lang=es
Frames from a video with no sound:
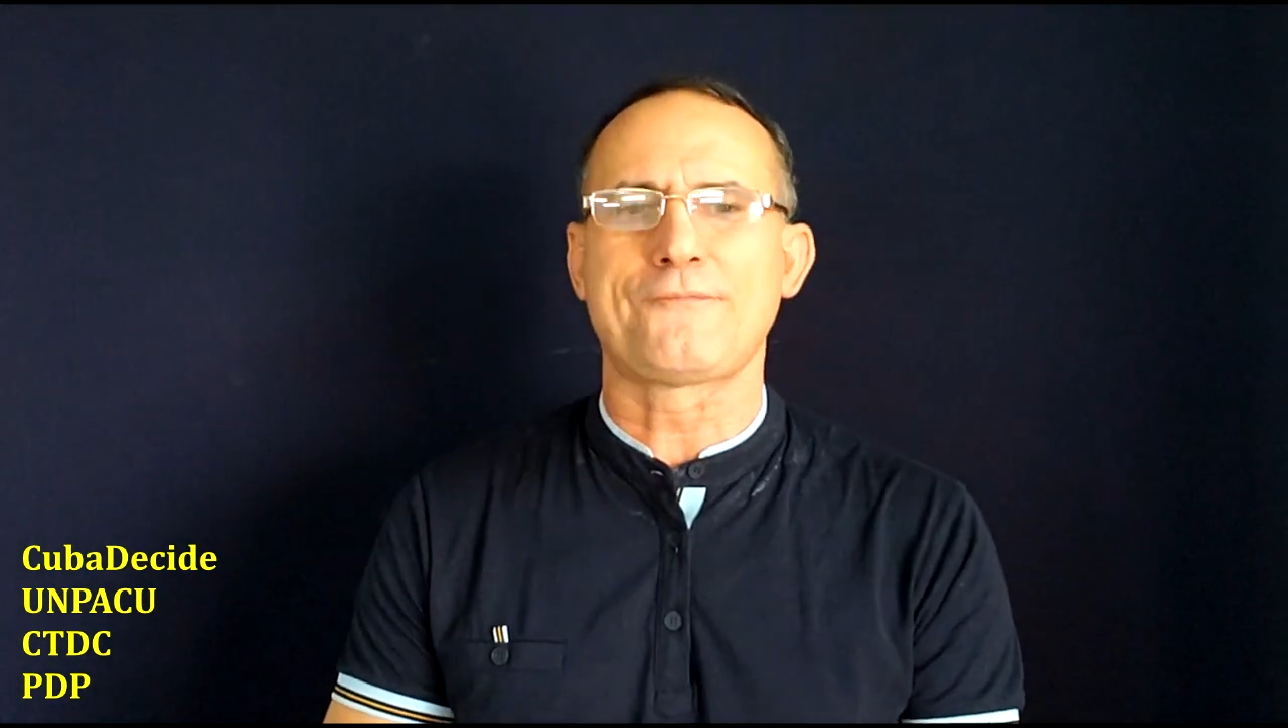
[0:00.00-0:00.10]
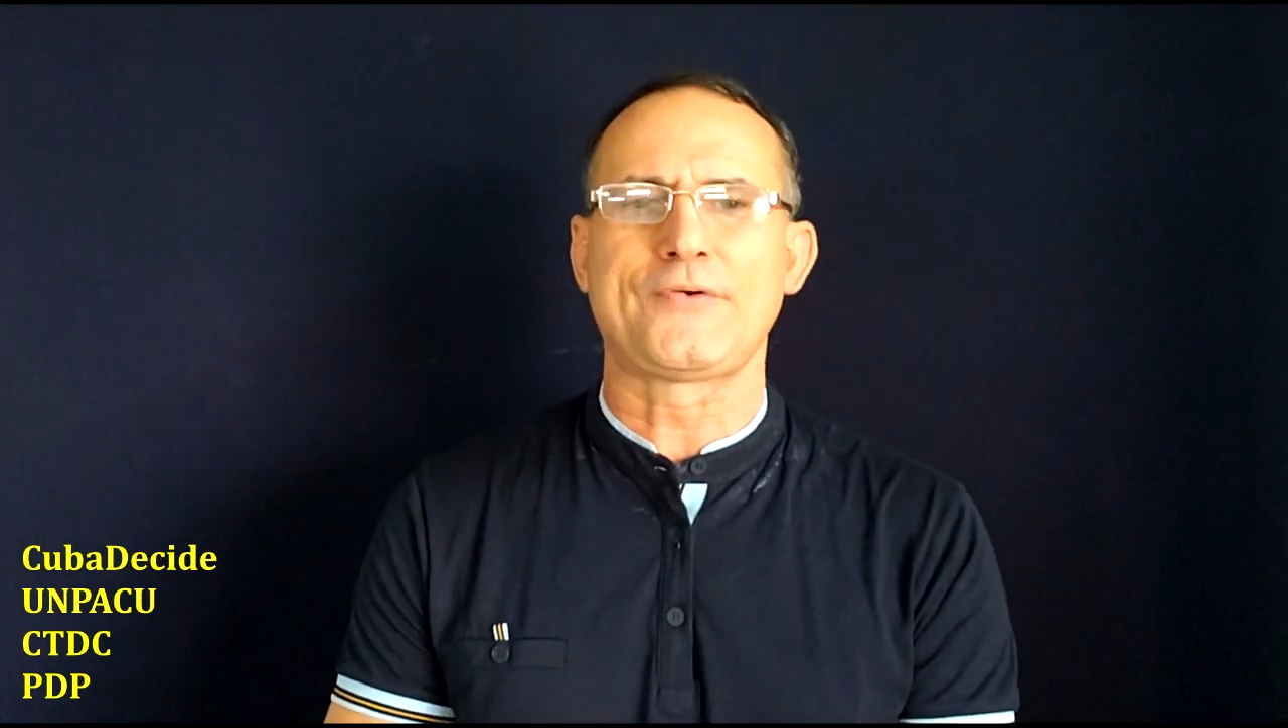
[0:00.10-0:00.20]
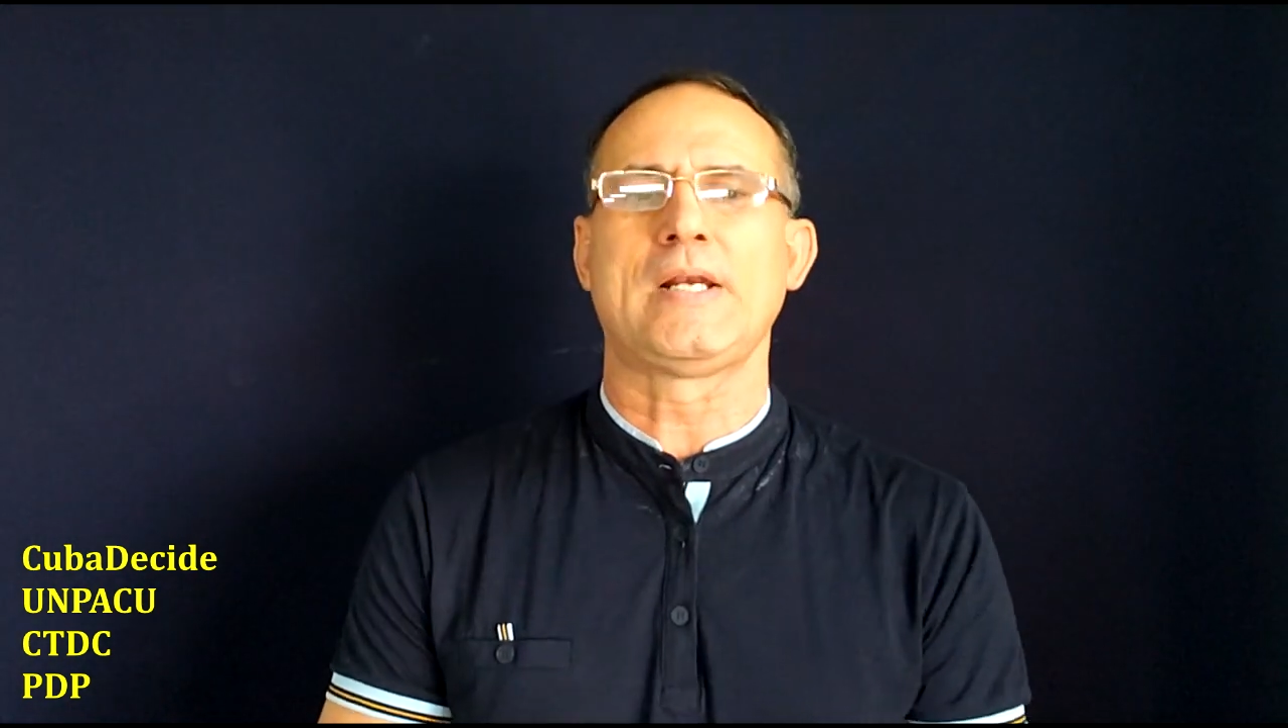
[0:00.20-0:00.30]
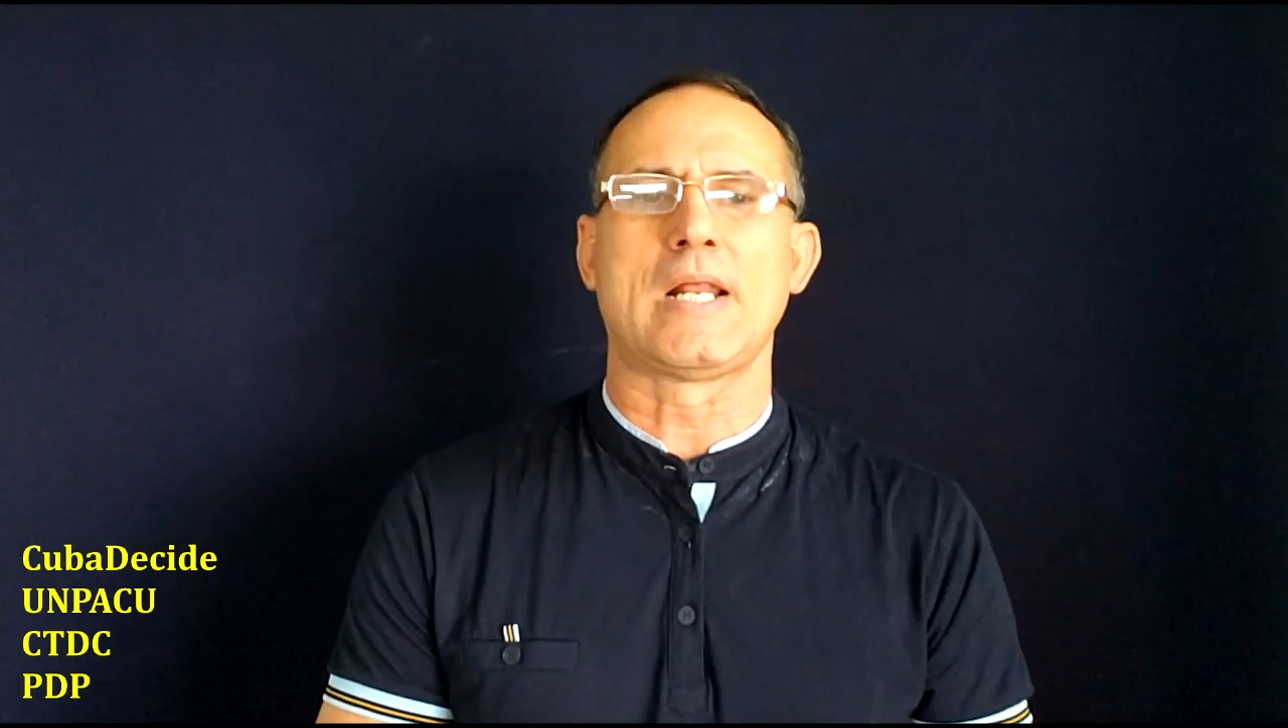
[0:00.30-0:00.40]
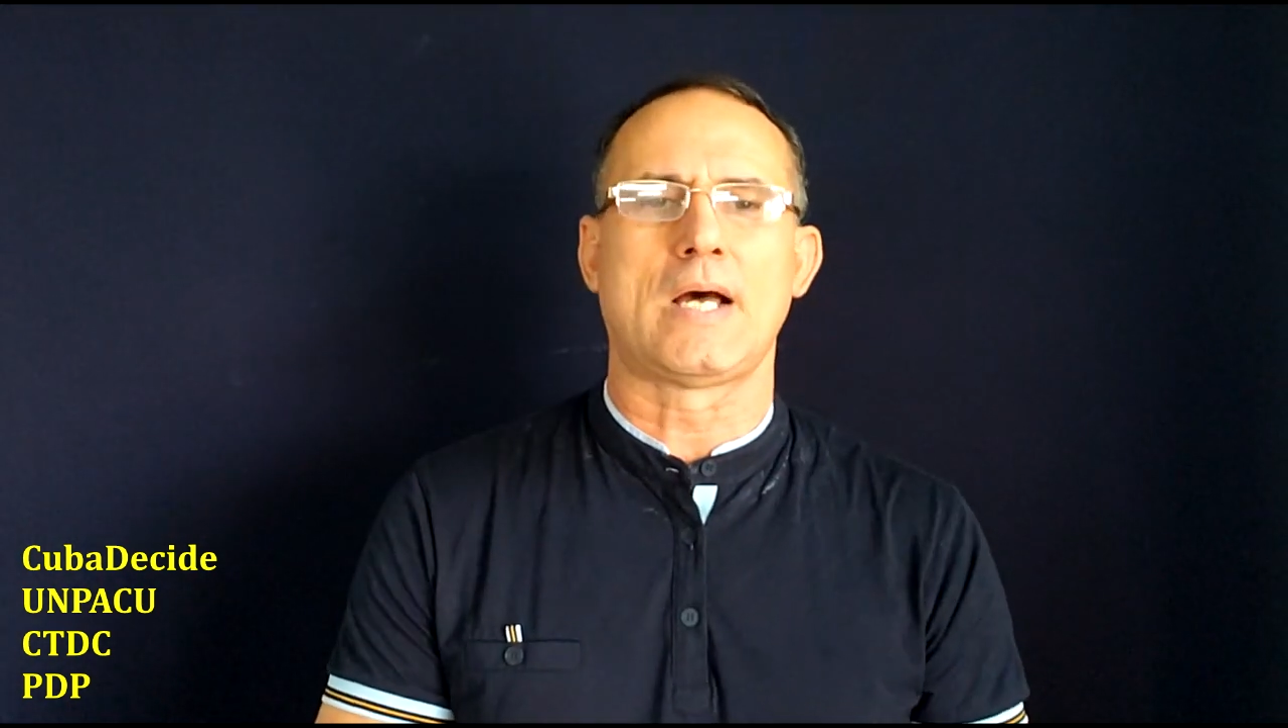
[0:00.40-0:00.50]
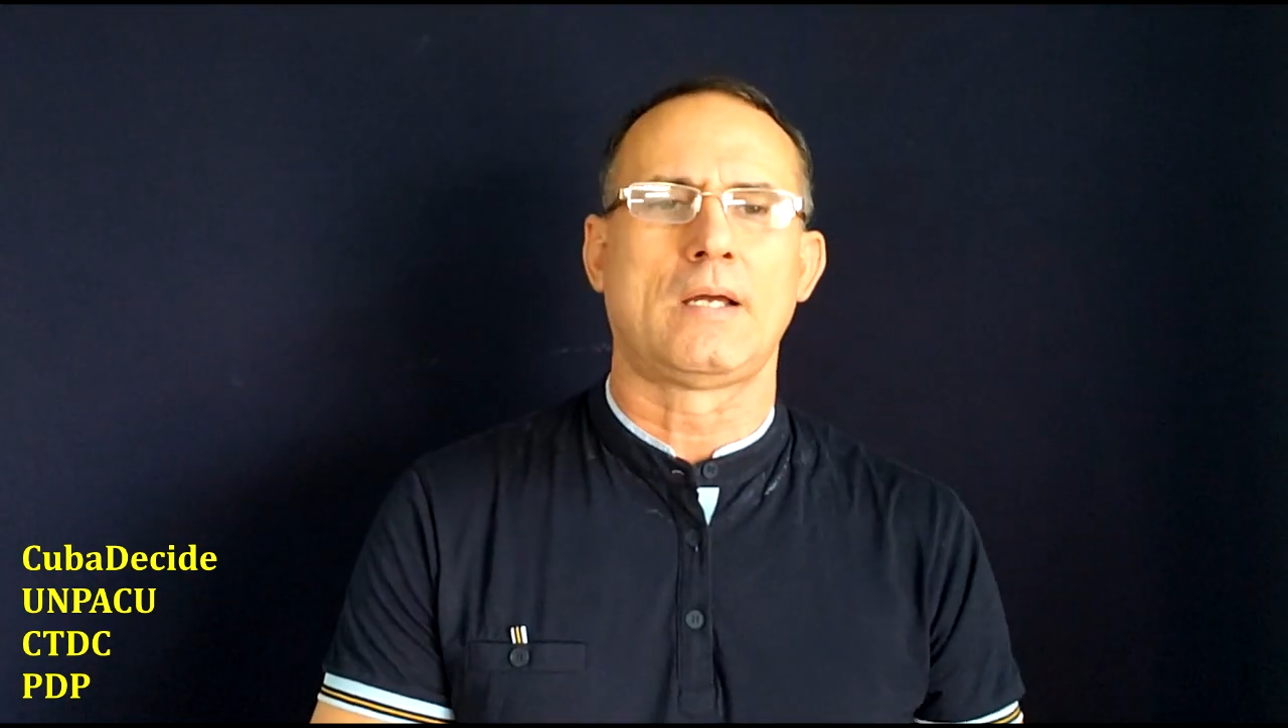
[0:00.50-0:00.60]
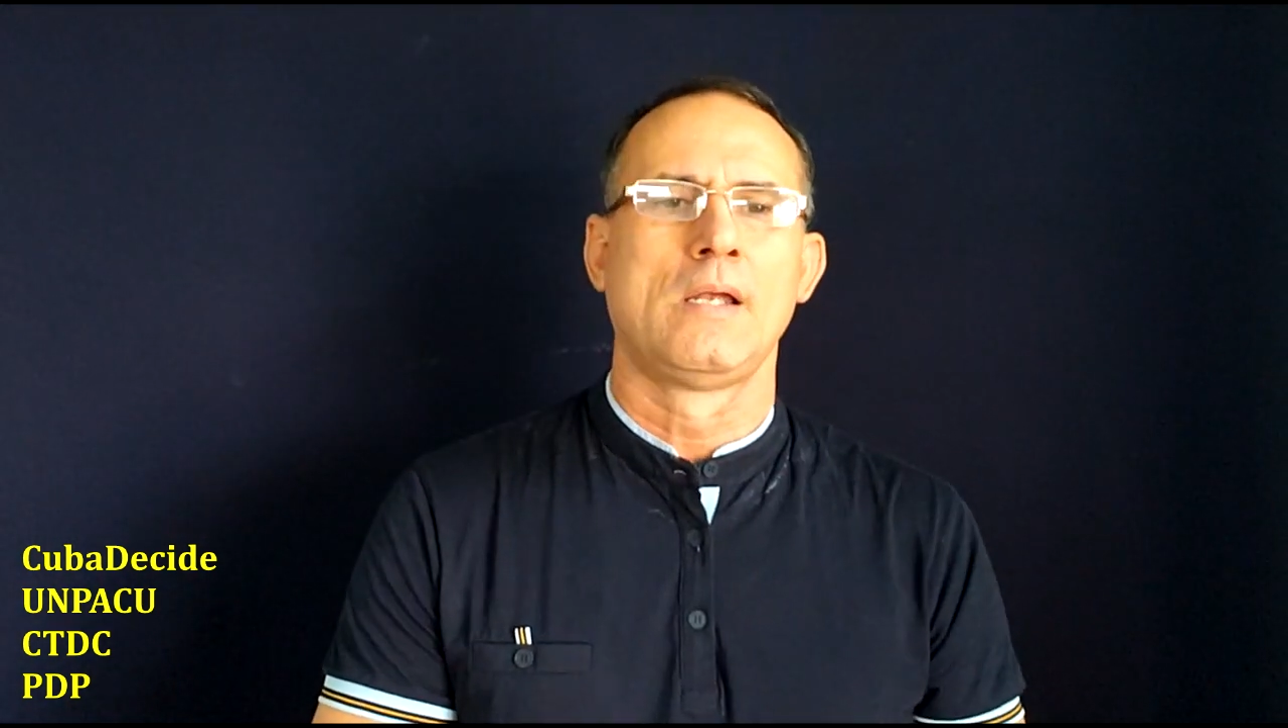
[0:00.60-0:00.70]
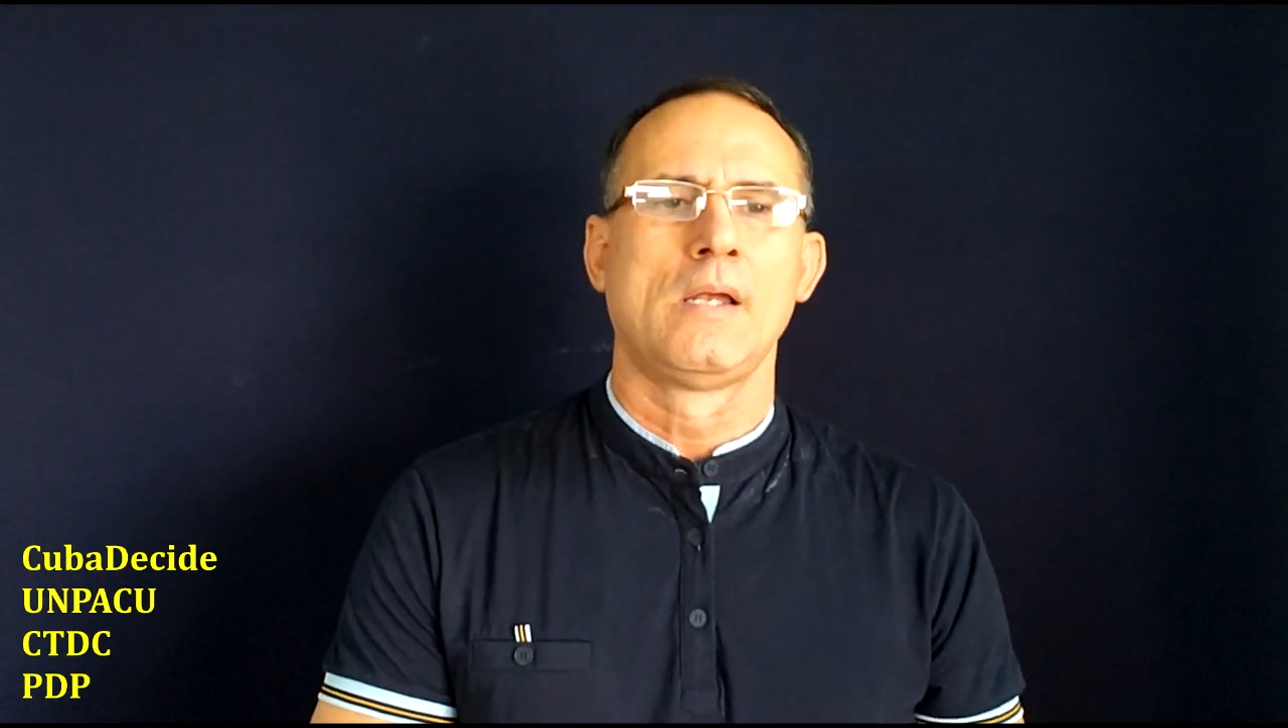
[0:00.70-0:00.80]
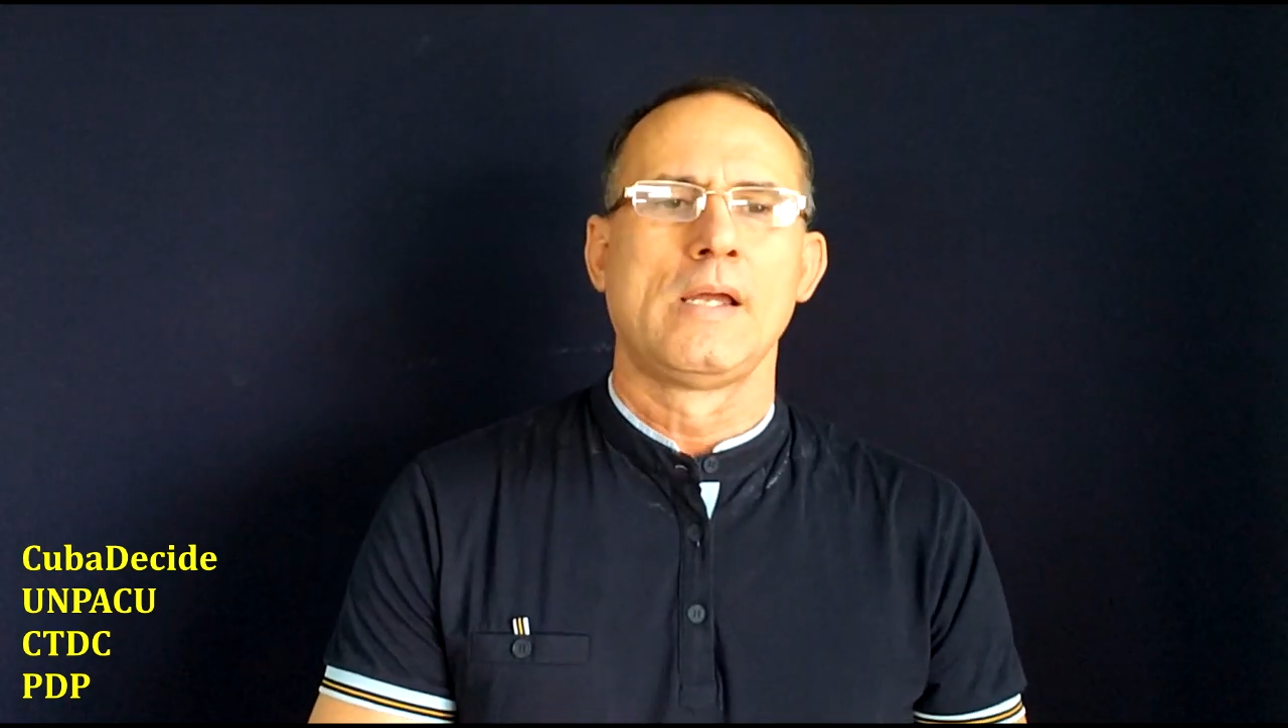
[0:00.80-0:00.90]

fila,